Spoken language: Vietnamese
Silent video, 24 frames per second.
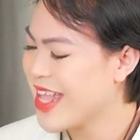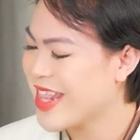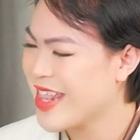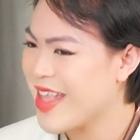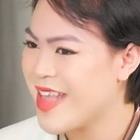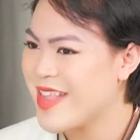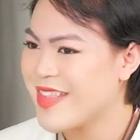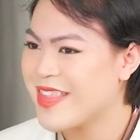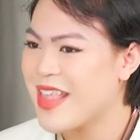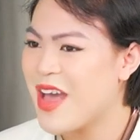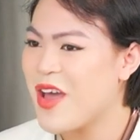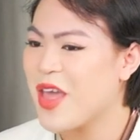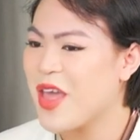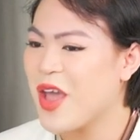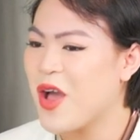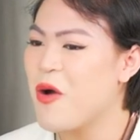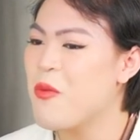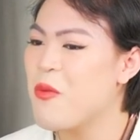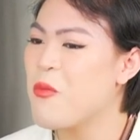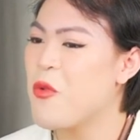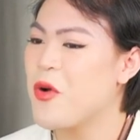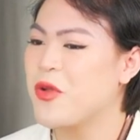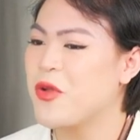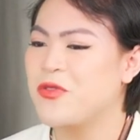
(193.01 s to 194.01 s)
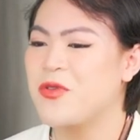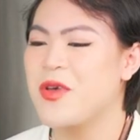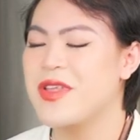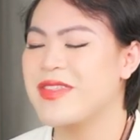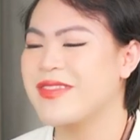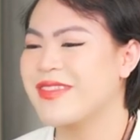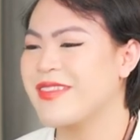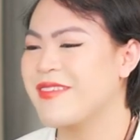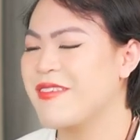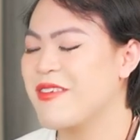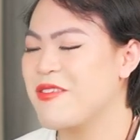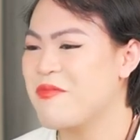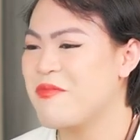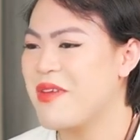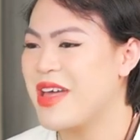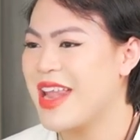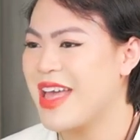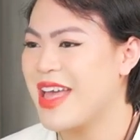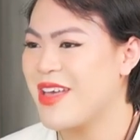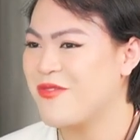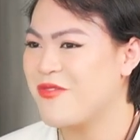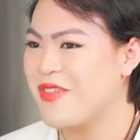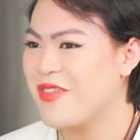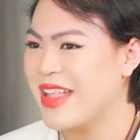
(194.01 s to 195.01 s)
tại sao lại không muốn chuyển giới mà
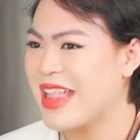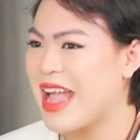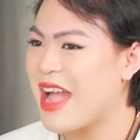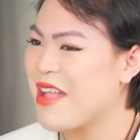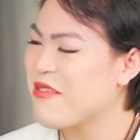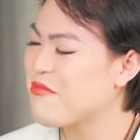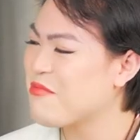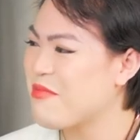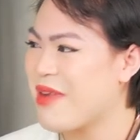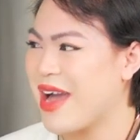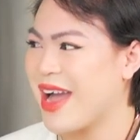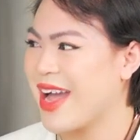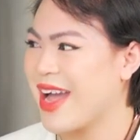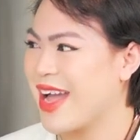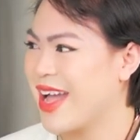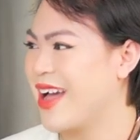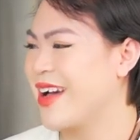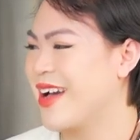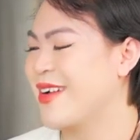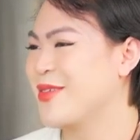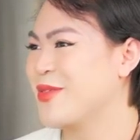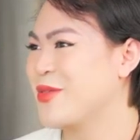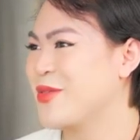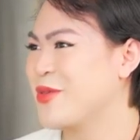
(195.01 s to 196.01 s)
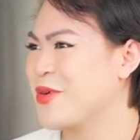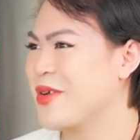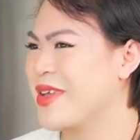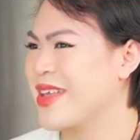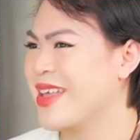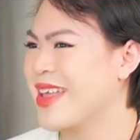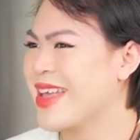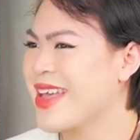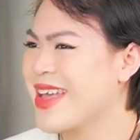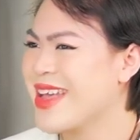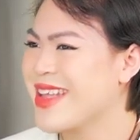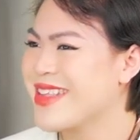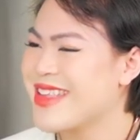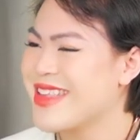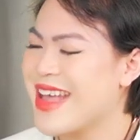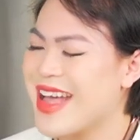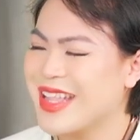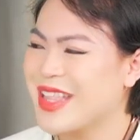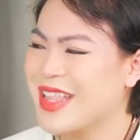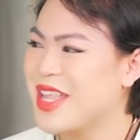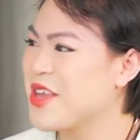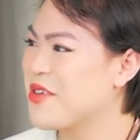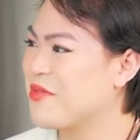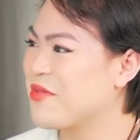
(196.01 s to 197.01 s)
lại vẫn ăn mặc uh, rồi
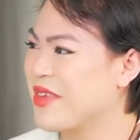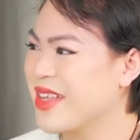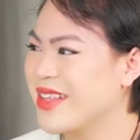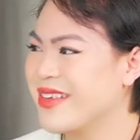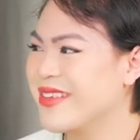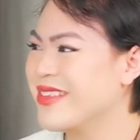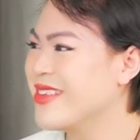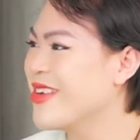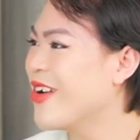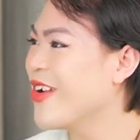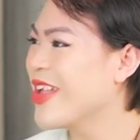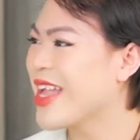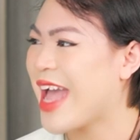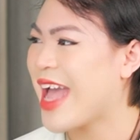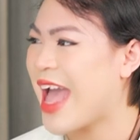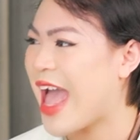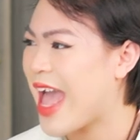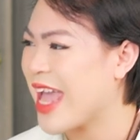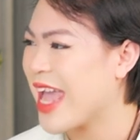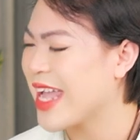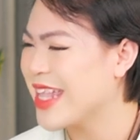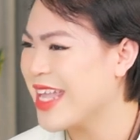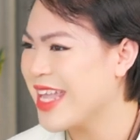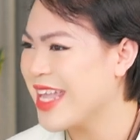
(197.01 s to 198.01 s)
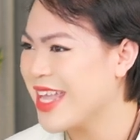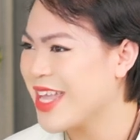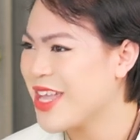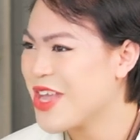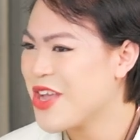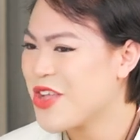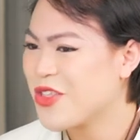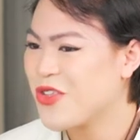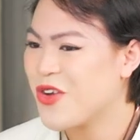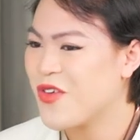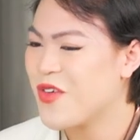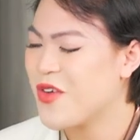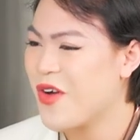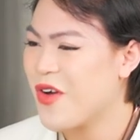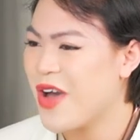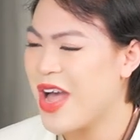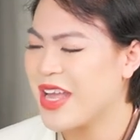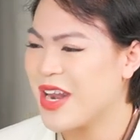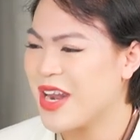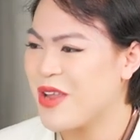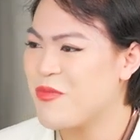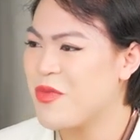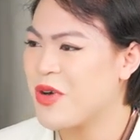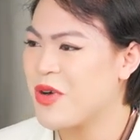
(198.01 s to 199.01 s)
trang điểm các thứ như con gái thì đối với
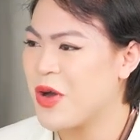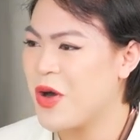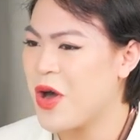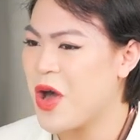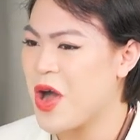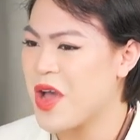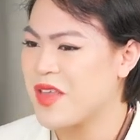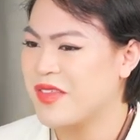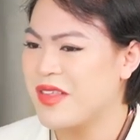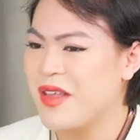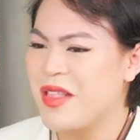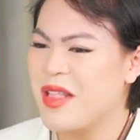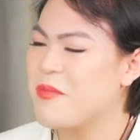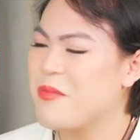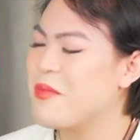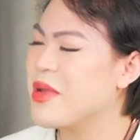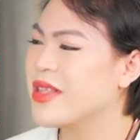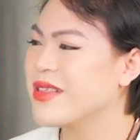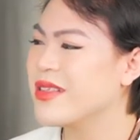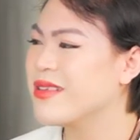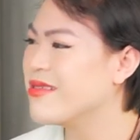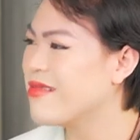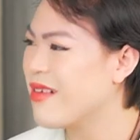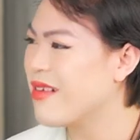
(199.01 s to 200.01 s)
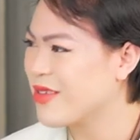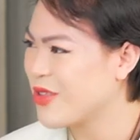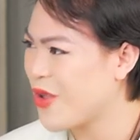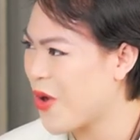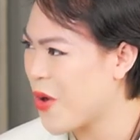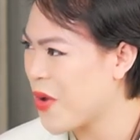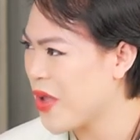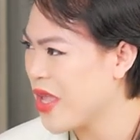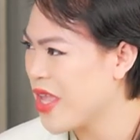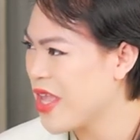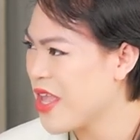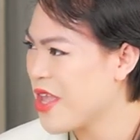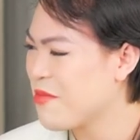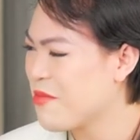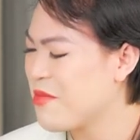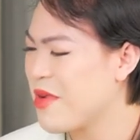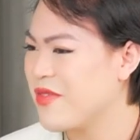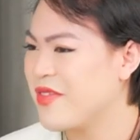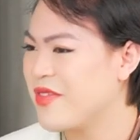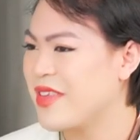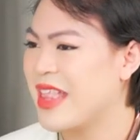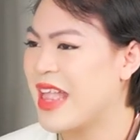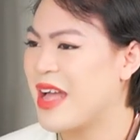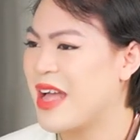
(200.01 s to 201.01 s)
hoàng là một câu hỏi rất là bình thường thôi
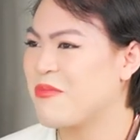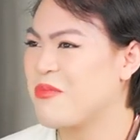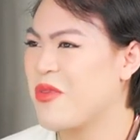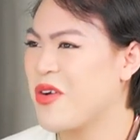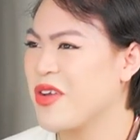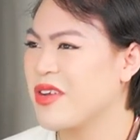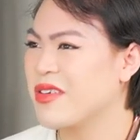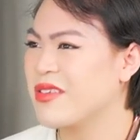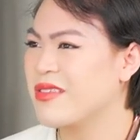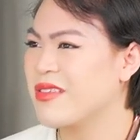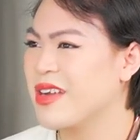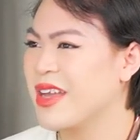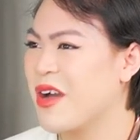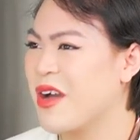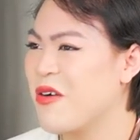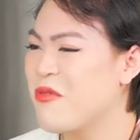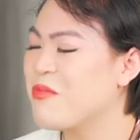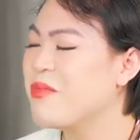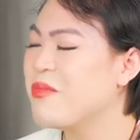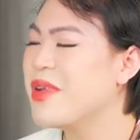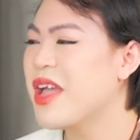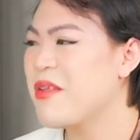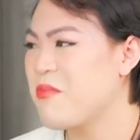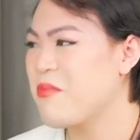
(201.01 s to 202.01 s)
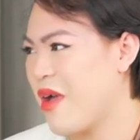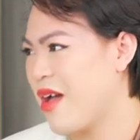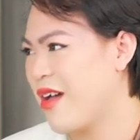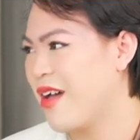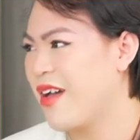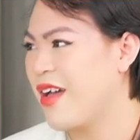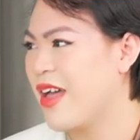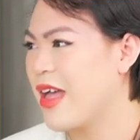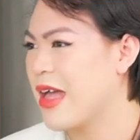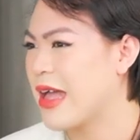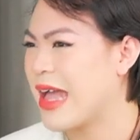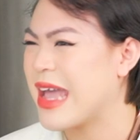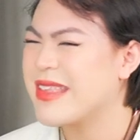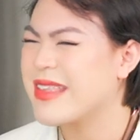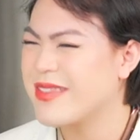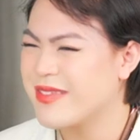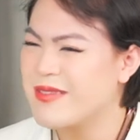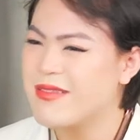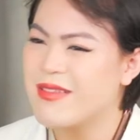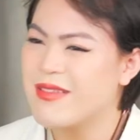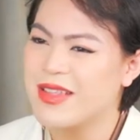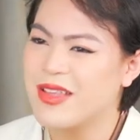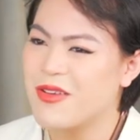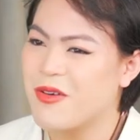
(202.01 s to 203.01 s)
bởi vì là mọi người không biết mà ngày
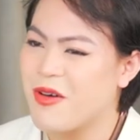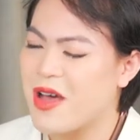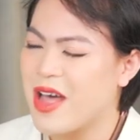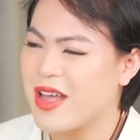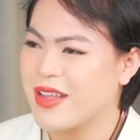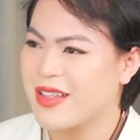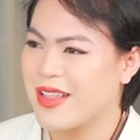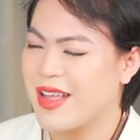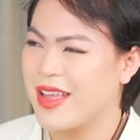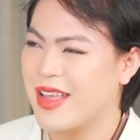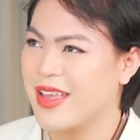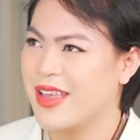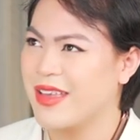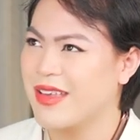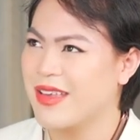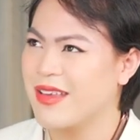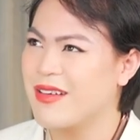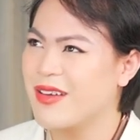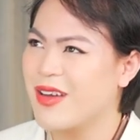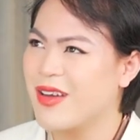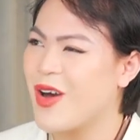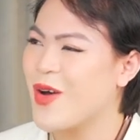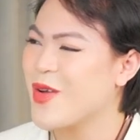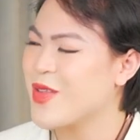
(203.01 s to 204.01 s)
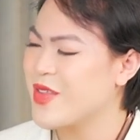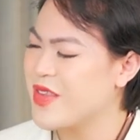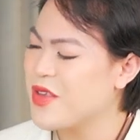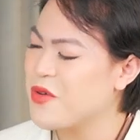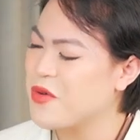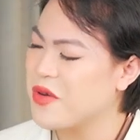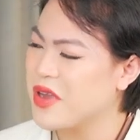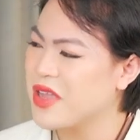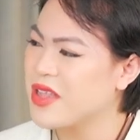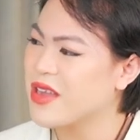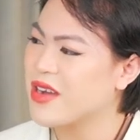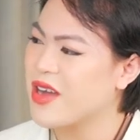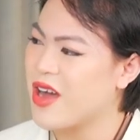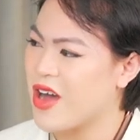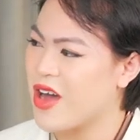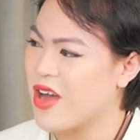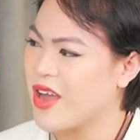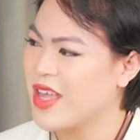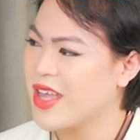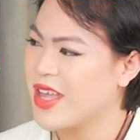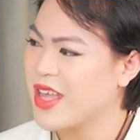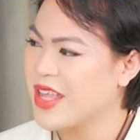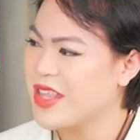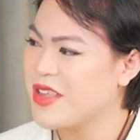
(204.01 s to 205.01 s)
xưa thì hoàng thấy hơi khó chịu khi được hỏi
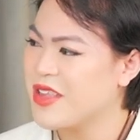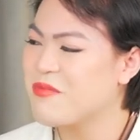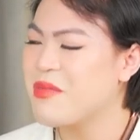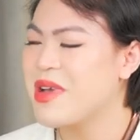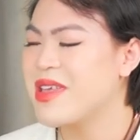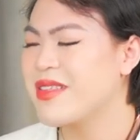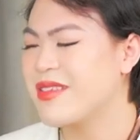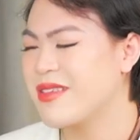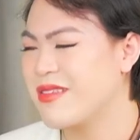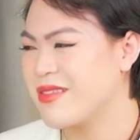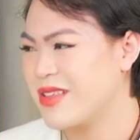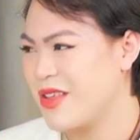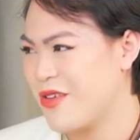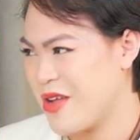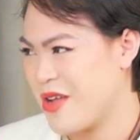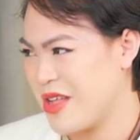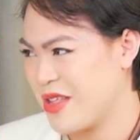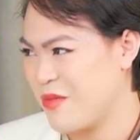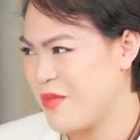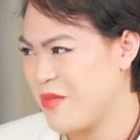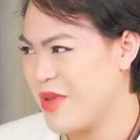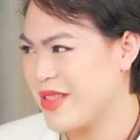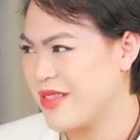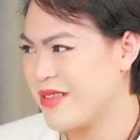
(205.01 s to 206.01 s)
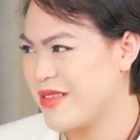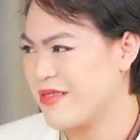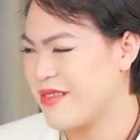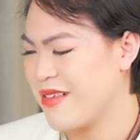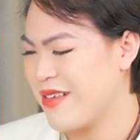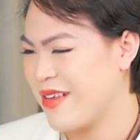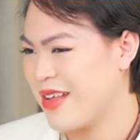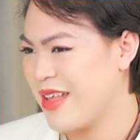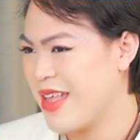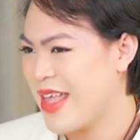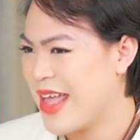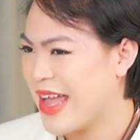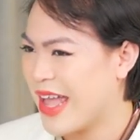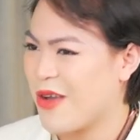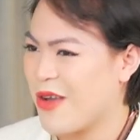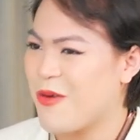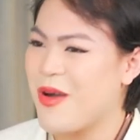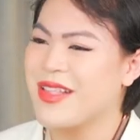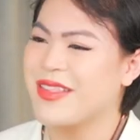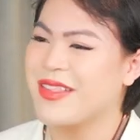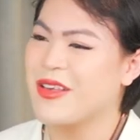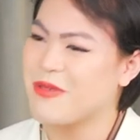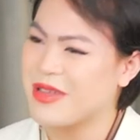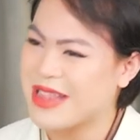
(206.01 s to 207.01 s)
nhưng bây giờ thì hoàng thấy bình thường cái
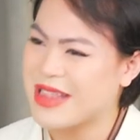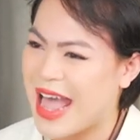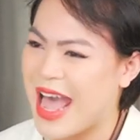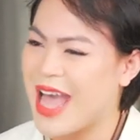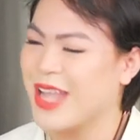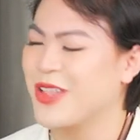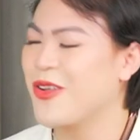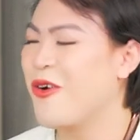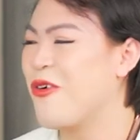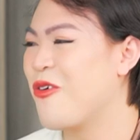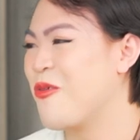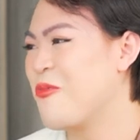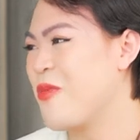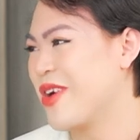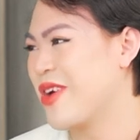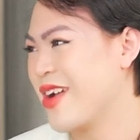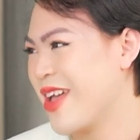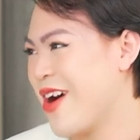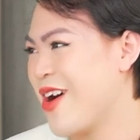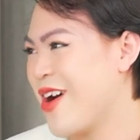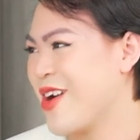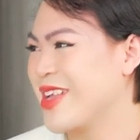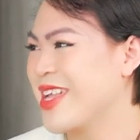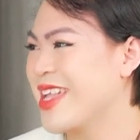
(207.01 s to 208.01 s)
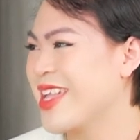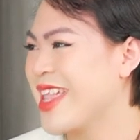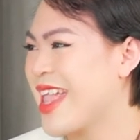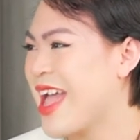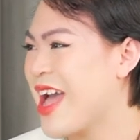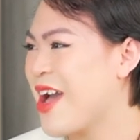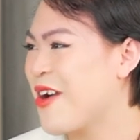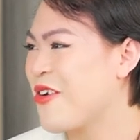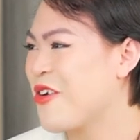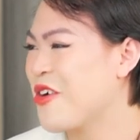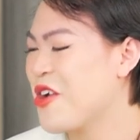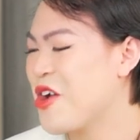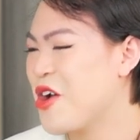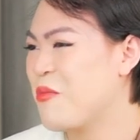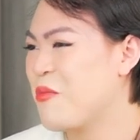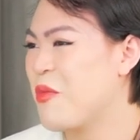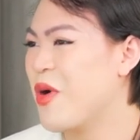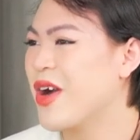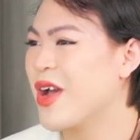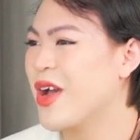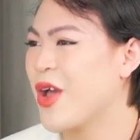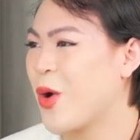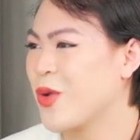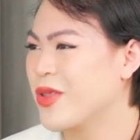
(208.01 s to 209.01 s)
quan trọng là thái độ của mọi người hỏi như thế nào
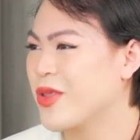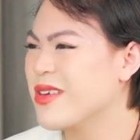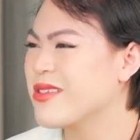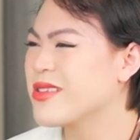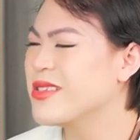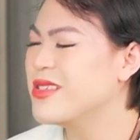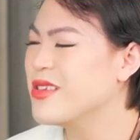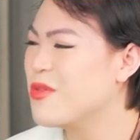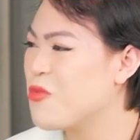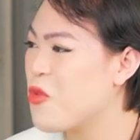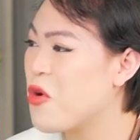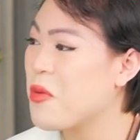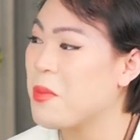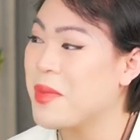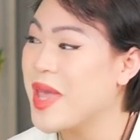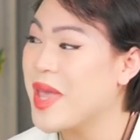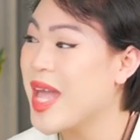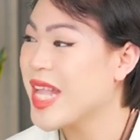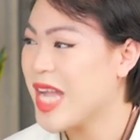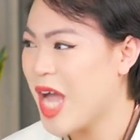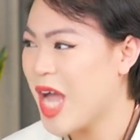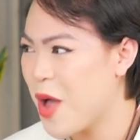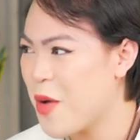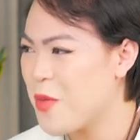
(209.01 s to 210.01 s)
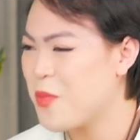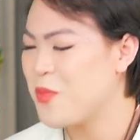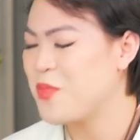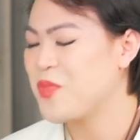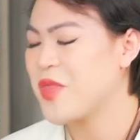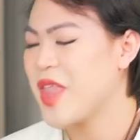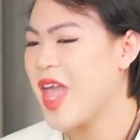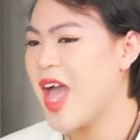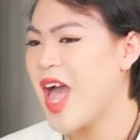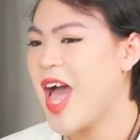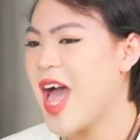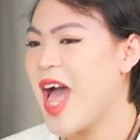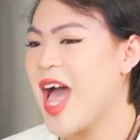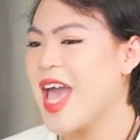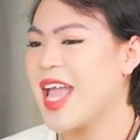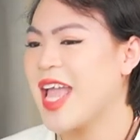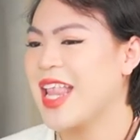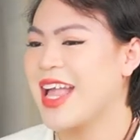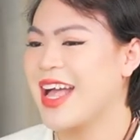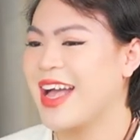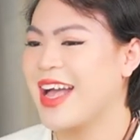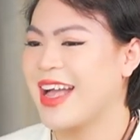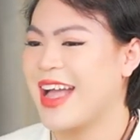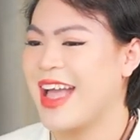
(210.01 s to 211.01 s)
mọi người có thực sự muốn biết không hay
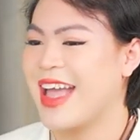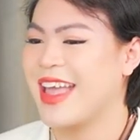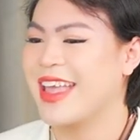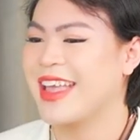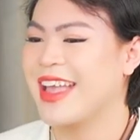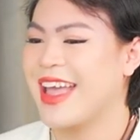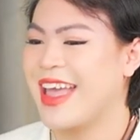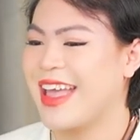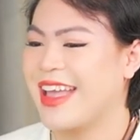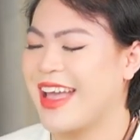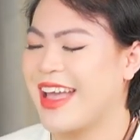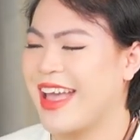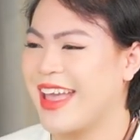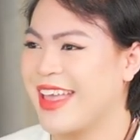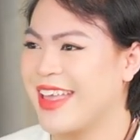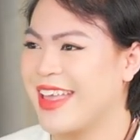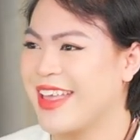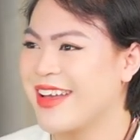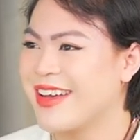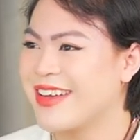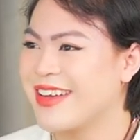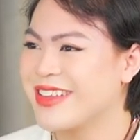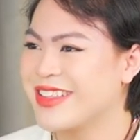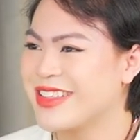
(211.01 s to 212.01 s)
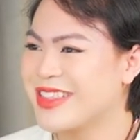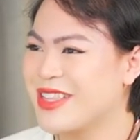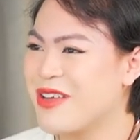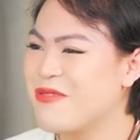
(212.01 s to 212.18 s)
là cái cái cái ờ,